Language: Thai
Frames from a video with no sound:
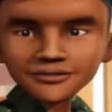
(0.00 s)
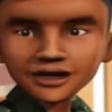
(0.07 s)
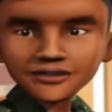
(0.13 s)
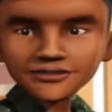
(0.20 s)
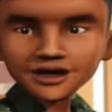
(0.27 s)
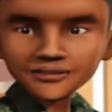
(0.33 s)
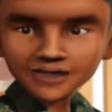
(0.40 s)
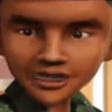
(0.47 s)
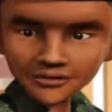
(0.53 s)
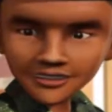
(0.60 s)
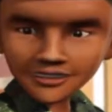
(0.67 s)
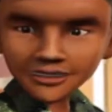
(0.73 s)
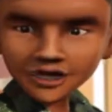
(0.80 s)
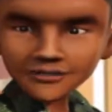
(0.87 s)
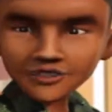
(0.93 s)
ดีจังเลย
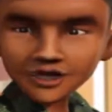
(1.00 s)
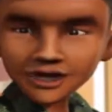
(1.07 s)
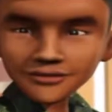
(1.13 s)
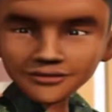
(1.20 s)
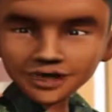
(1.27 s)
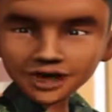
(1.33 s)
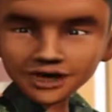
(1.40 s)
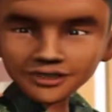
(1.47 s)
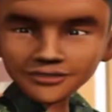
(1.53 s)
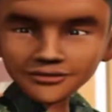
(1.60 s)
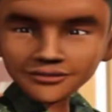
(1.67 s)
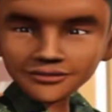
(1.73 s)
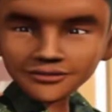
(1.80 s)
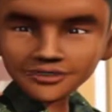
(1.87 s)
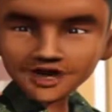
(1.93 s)
นะครับลุงอัฟฟาน
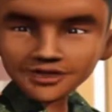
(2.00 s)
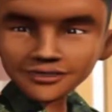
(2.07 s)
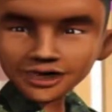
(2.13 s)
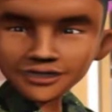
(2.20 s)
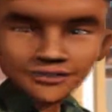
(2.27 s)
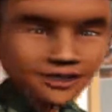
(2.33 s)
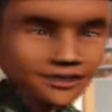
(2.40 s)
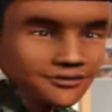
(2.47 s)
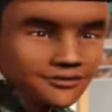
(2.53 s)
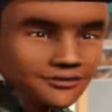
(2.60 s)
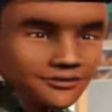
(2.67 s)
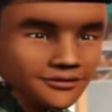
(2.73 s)
เอาล่ะเด็ก